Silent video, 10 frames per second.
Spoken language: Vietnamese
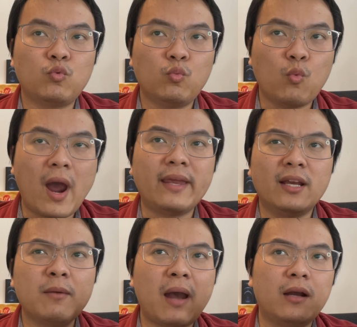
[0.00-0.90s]
ngoài
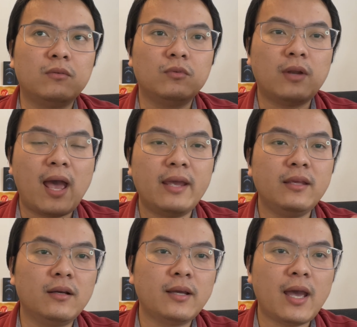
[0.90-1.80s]
những cái bằng lái
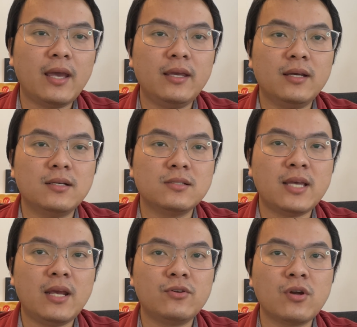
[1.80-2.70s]
những cái
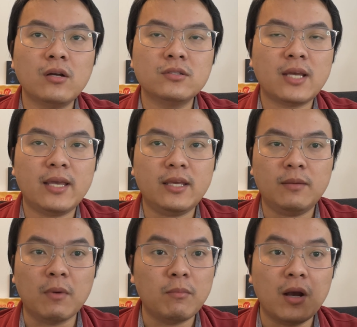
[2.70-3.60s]
xe truck, xe gì
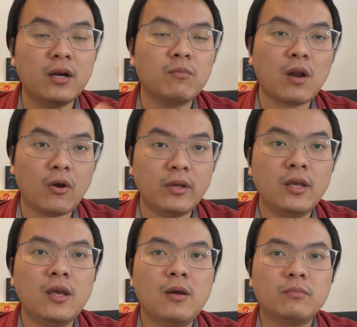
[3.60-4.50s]
bự bự không nói,
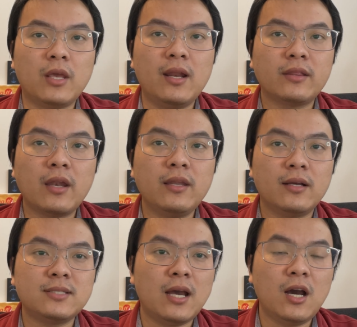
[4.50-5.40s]
chỉ là tính
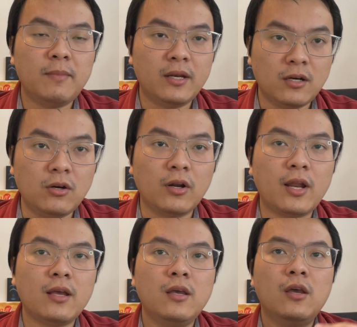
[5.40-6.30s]
là xe hơi bình thường rồi
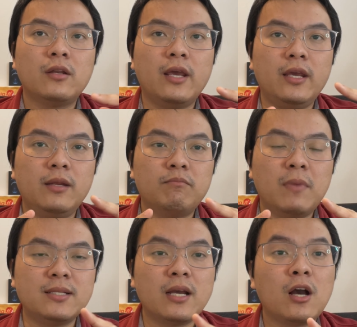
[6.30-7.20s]
đó, thì
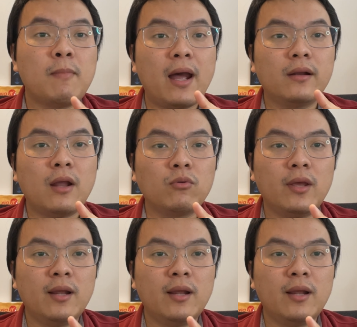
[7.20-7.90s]
mình sẽ có bằng đầu tiên là